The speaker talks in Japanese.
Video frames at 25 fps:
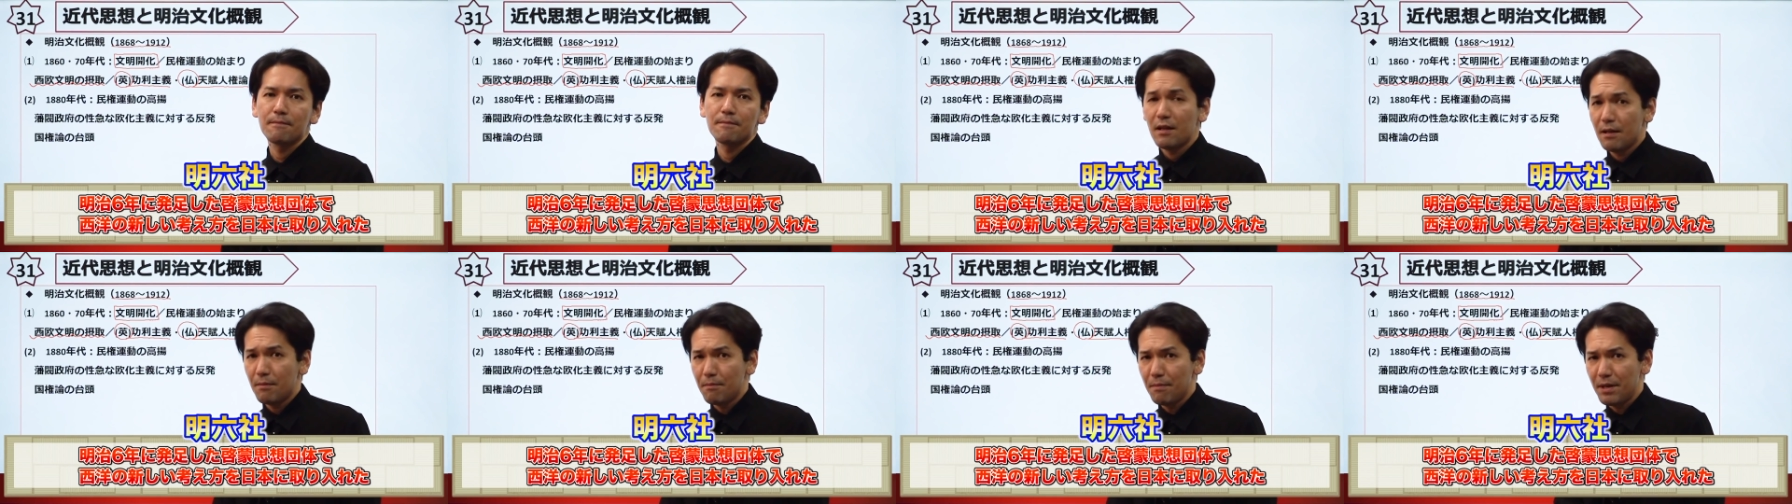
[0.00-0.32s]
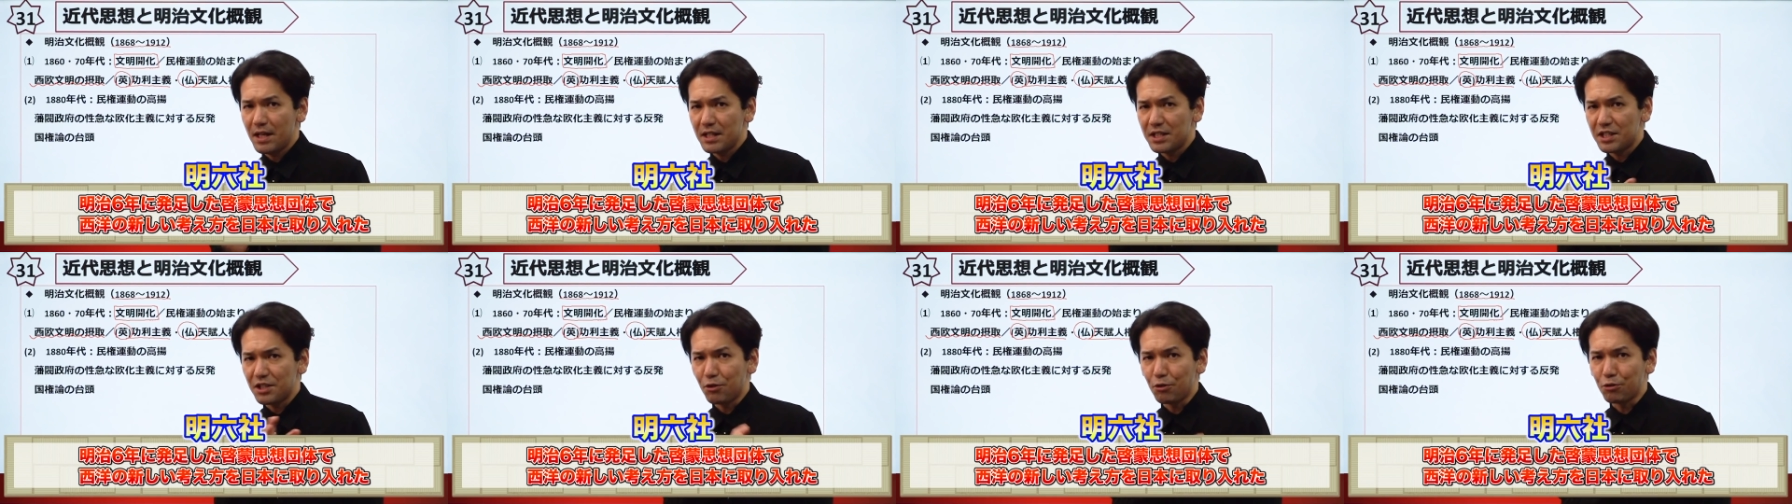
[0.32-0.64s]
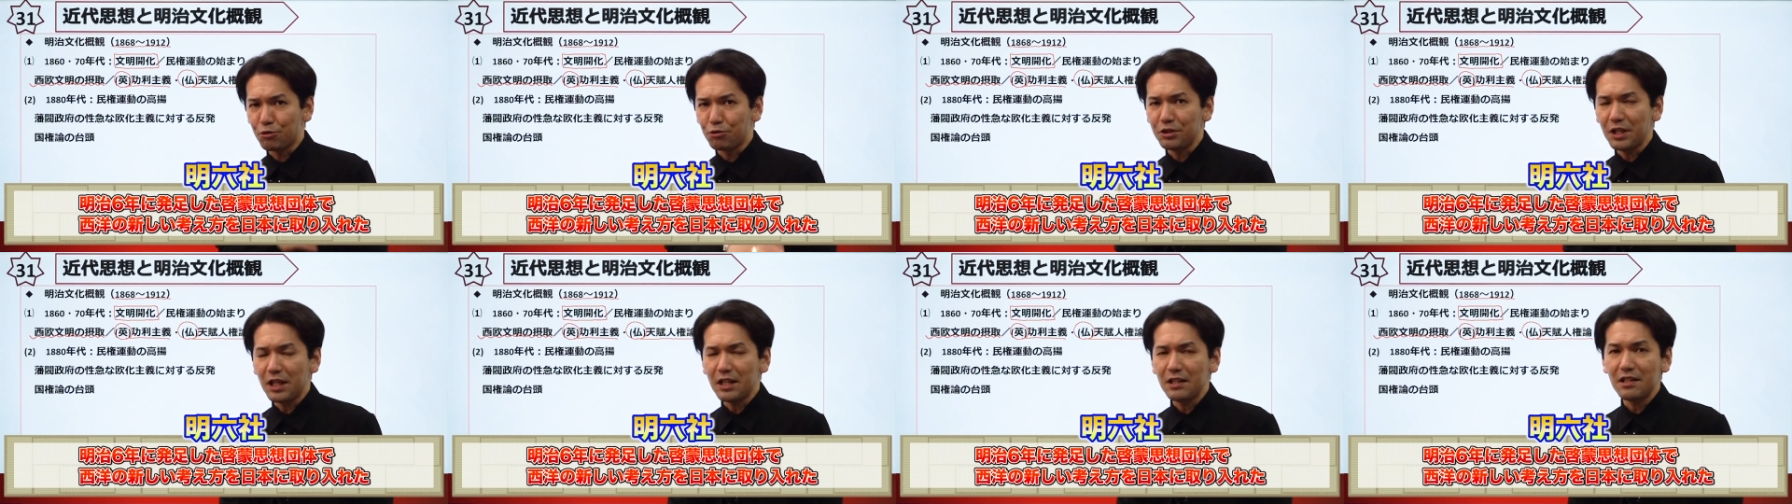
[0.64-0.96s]
明治
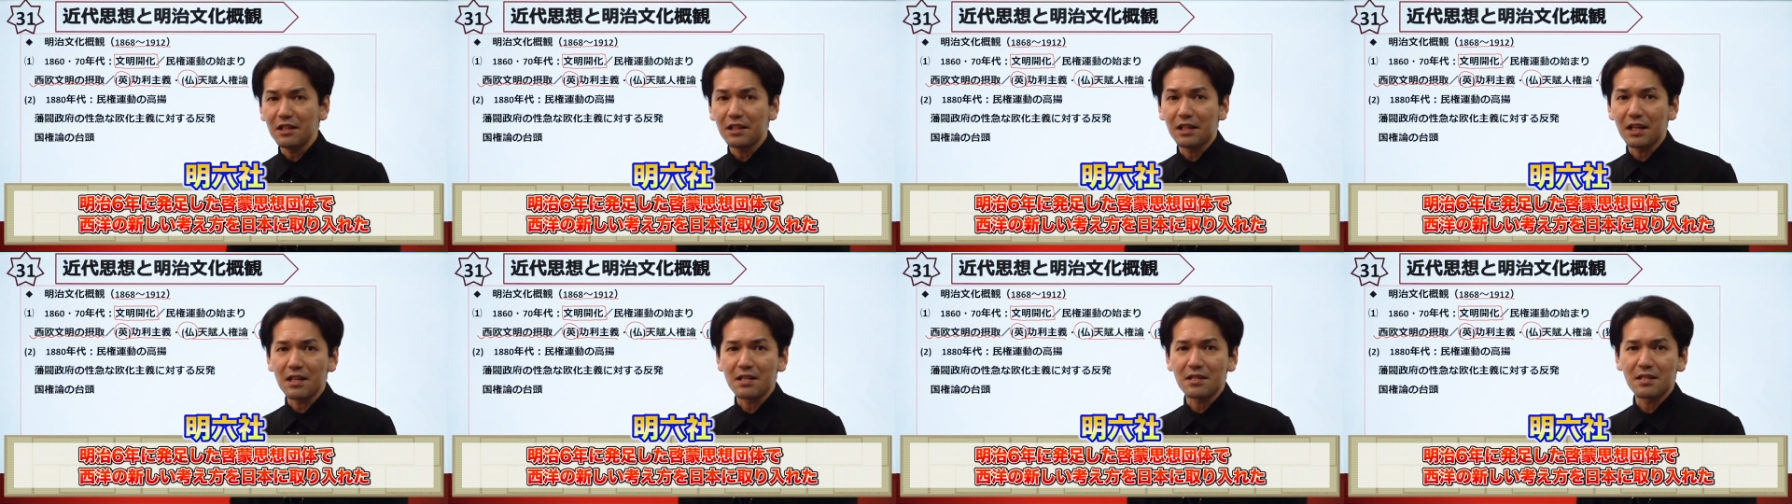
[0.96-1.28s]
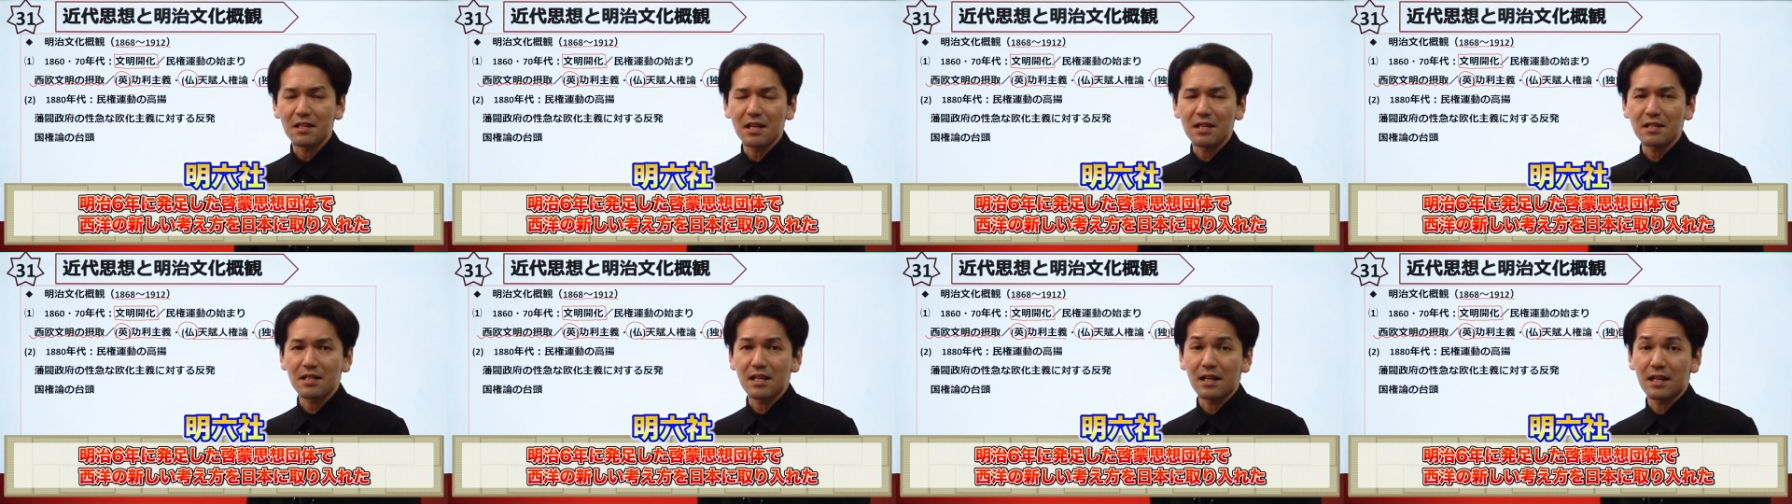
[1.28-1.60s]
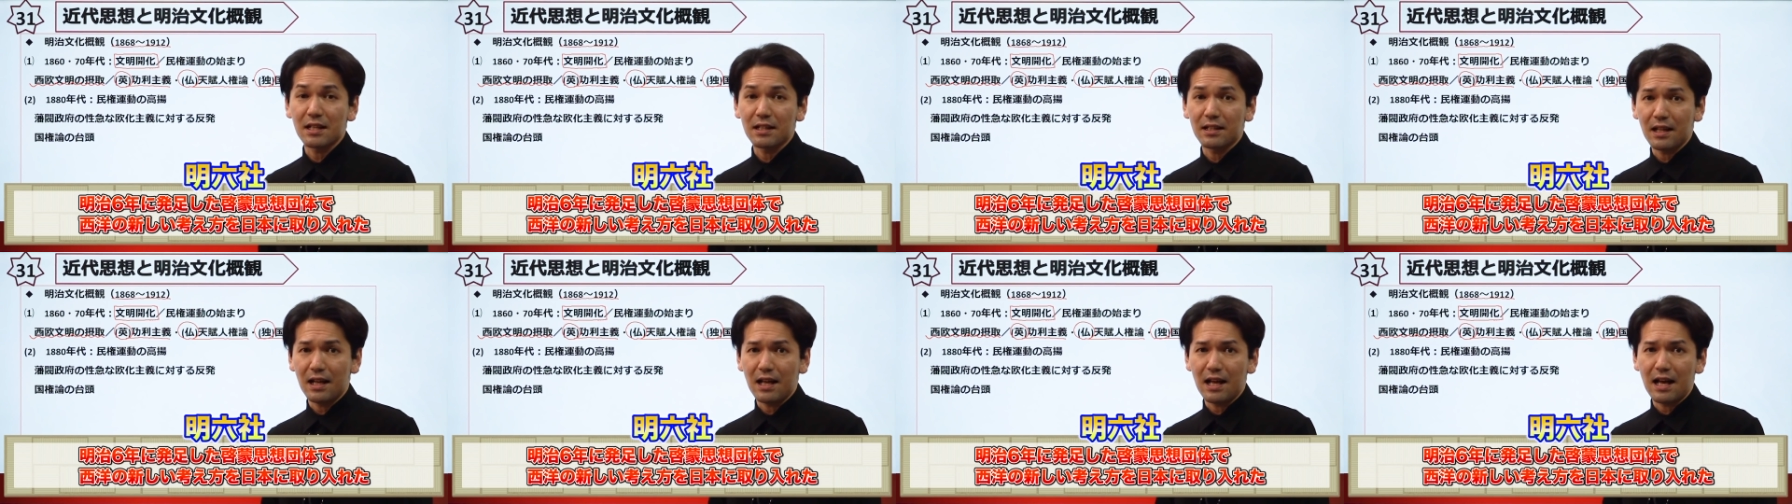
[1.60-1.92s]
6年に結成さ
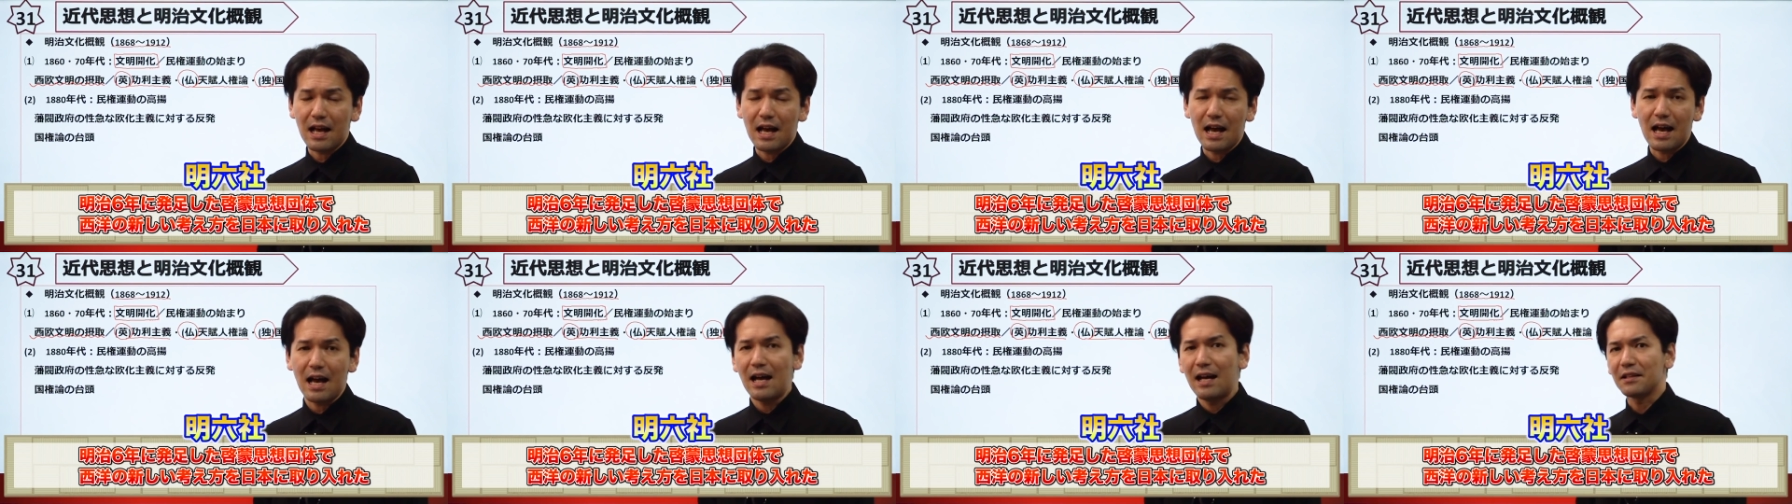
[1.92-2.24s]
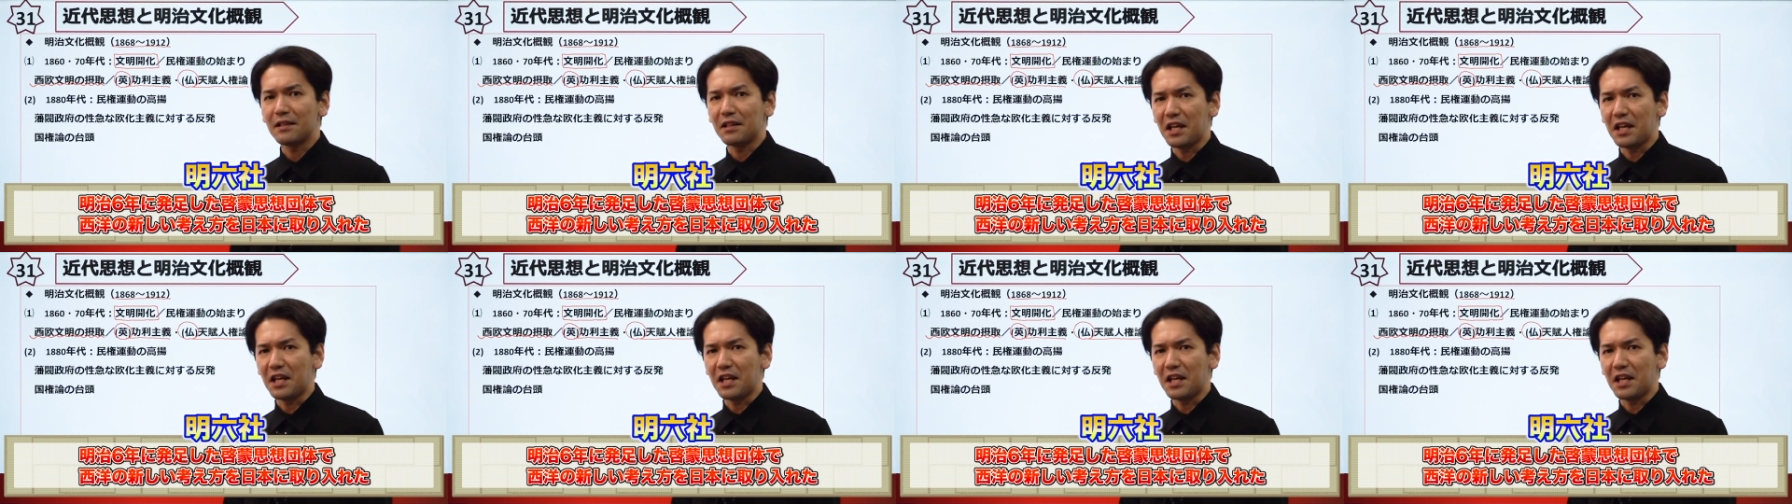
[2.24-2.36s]
れた